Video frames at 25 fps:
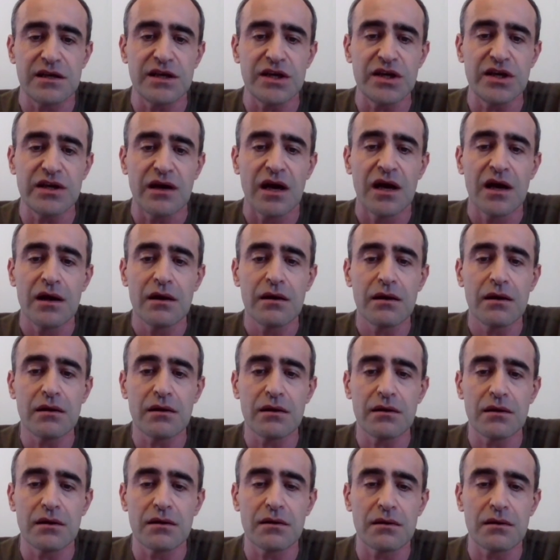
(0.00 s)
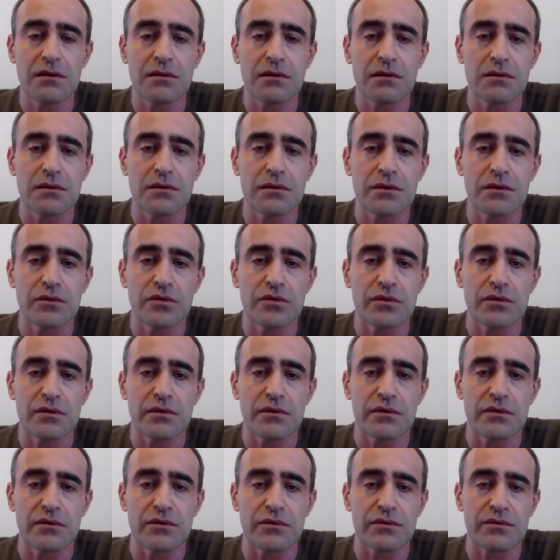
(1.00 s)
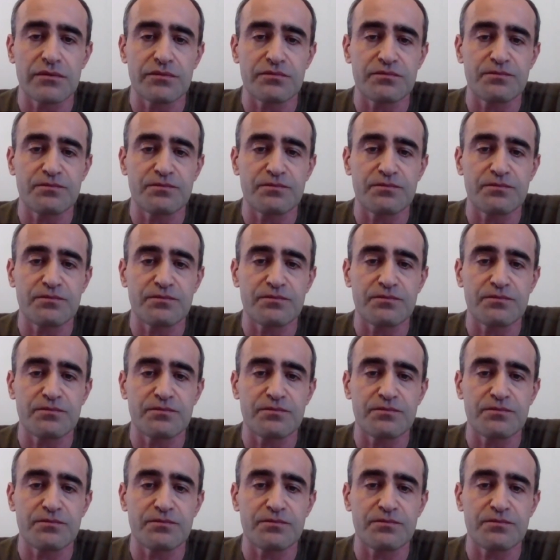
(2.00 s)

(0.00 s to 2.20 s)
И э,